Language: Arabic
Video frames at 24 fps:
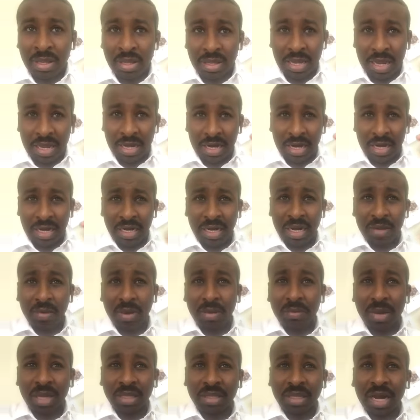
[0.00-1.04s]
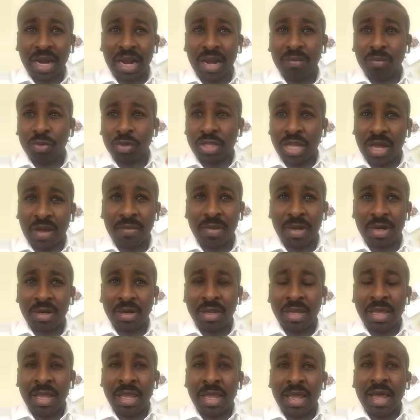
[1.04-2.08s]
يعني نحن من ما طلع المستعمر
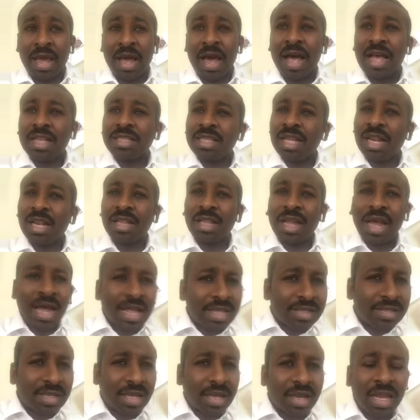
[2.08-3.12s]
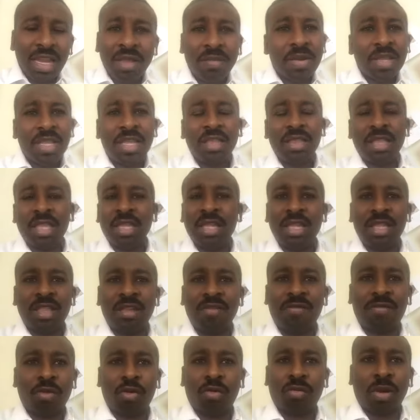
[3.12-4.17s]
حصلت حادثه غريبه جدا
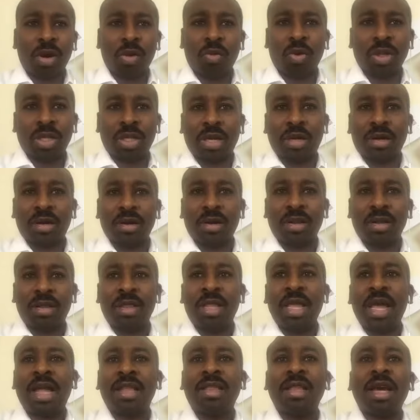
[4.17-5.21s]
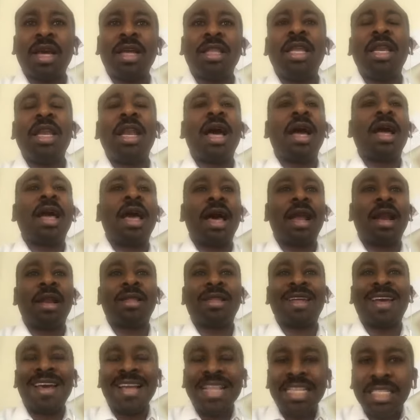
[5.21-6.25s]
جدا في عمر الوطن دي اعتقد انها كانت
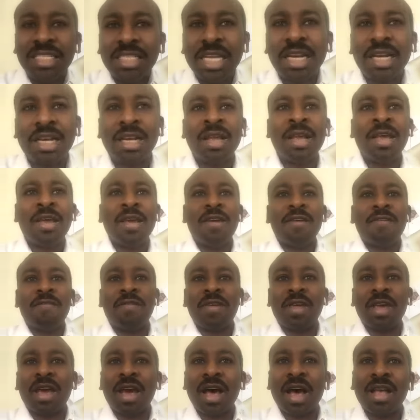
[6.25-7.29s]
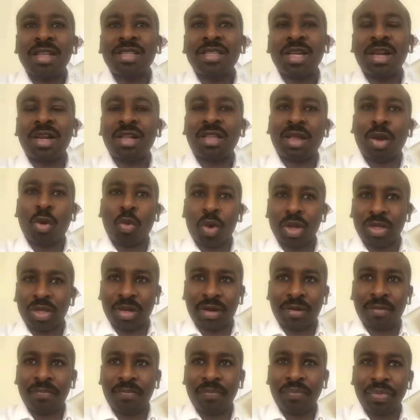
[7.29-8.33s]
خنجر في خاصره
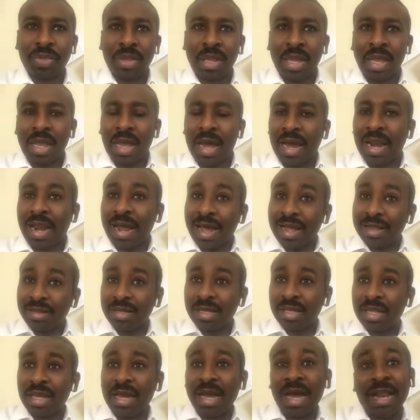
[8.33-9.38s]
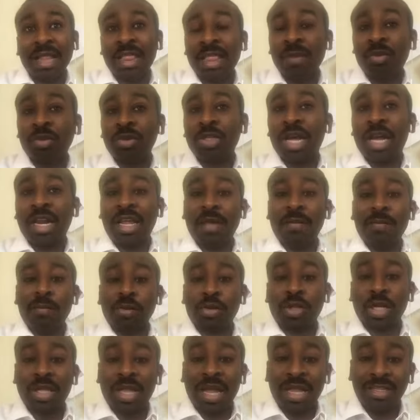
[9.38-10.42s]
الوطن الحادثه دي كانت لمزارعين
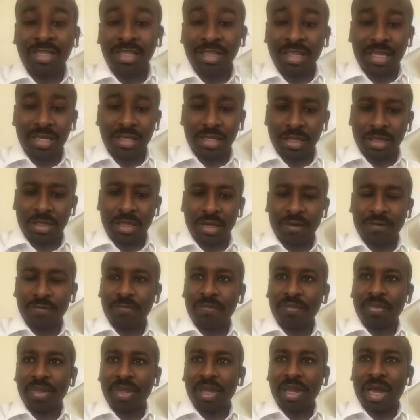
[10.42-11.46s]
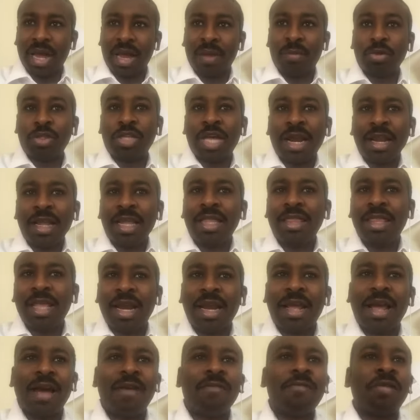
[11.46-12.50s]
بسطاء جدا جدا المزارعين
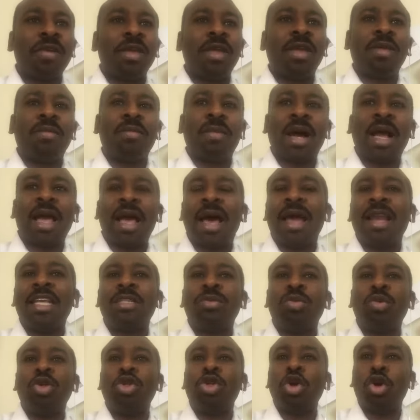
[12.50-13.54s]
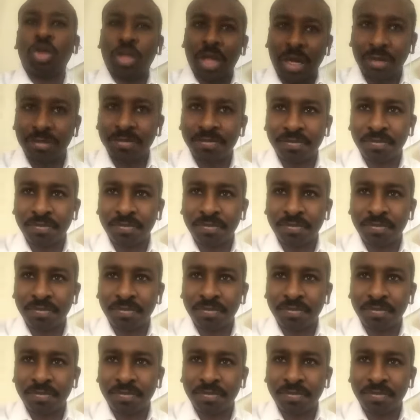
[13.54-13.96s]
ديل كان في مكان اسمه جوده